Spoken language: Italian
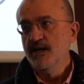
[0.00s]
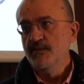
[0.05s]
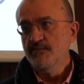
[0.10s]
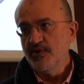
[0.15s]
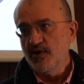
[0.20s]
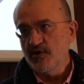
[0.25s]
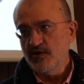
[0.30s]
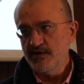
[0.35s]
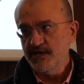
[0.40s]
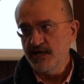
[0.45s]

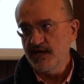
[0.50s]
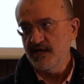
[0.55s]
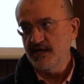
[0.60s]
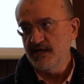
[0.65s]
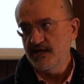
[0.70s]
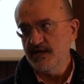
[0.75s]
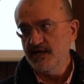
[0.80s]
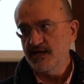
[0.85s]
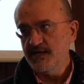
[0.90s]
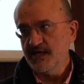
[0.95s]
poi
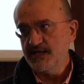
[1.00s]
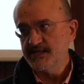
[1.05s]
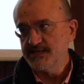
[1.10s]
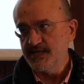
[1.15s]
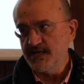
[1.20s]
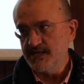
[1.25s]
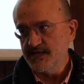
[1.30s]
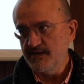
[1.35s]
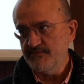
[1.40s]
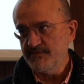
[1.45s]

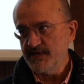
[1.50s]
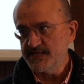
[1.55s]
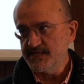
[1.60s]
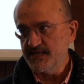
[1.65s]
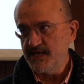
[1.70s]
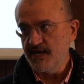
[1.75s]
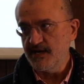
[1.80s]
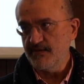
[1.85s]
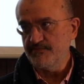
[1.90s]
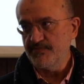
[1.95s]
l'iniziativa si
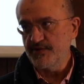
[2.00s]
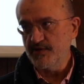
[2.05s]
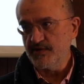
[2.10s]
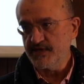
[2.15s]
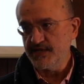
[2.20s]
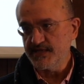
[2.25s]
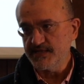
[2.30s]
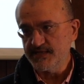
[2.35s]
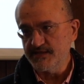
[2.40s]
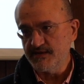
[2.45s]
è
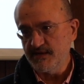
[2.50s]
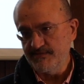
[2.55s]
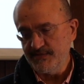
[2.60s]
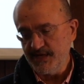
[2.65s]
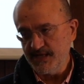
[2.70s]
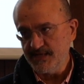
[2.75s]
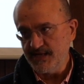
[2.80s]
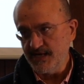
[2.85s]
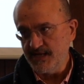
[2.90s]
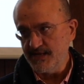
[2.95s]

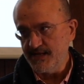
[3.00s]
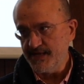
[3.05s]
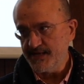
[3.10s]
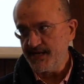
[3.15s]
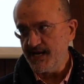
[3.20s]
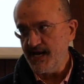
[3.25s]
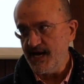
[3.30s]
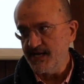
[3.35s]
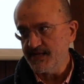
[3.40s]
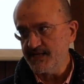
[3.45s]
progressivamente
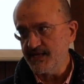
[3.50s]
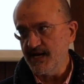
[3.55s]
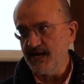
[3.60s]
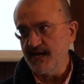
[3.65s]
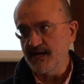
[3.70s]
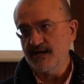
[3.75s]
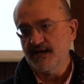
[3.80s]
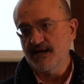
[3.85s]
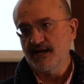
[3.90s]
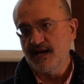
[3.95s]

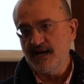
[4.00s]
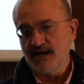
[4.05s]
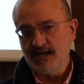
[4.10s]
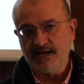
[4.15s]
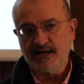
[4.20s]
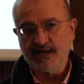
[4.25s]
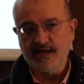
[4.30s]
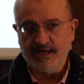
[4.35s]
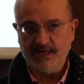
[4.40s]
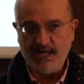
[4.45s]
allargata
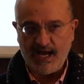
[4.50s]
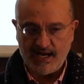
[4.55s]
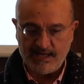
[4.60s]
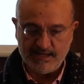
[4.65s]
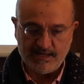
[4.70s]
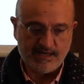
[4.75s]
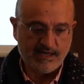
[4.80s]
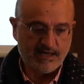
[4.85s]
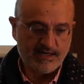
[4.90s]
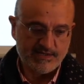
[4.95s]
anche ad
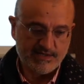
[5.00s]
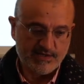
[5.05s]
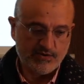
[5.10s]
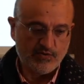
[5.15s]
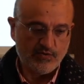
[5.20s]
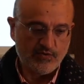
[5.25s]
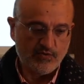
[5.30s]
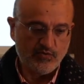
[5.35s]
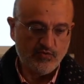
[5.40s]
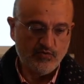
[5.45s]
altre
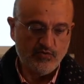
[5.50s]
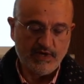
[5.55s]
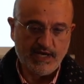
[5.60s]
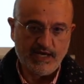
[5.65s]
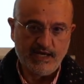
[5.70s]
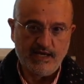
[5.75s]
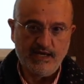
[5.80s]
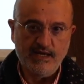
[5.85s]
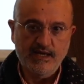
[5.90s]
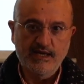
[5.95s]

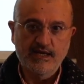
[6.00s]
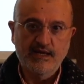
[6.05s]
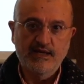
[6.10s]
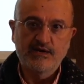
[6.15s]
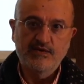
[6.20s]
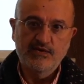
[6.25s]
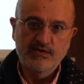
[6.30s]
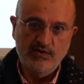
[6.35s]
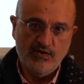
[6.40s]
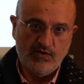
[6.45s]
strutture,
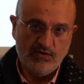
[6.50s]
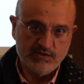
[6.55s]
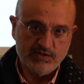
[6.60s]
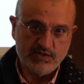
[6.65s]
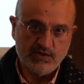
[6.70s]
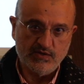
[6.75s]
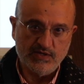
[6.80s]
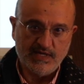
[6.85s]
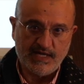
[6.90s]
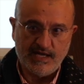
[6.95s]
non
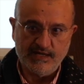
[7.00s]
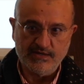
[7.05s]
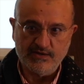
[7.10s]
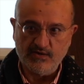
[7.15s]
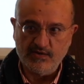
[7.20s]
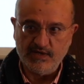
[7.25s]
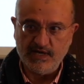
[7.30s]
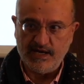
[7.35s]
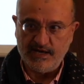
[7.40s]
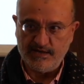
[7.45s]

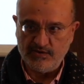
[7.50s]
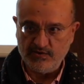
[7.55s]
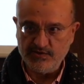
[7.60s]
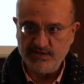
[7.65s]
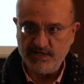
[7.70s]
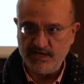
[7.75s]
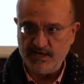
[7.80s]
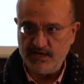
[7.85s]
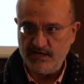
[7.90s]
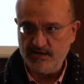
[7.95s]
soltanto dalla
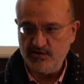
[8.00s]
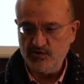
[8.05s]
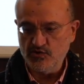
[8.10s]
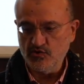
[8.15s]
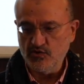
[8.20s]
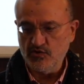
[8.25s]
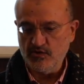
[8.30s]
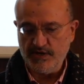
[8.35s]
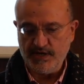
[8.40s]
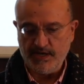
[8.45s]
nostra
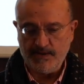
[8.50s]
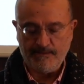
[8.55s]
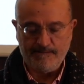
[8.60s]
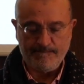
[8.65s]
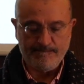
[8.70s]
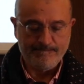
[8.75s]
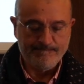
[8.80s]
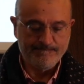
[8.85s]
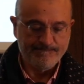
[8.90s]
regione.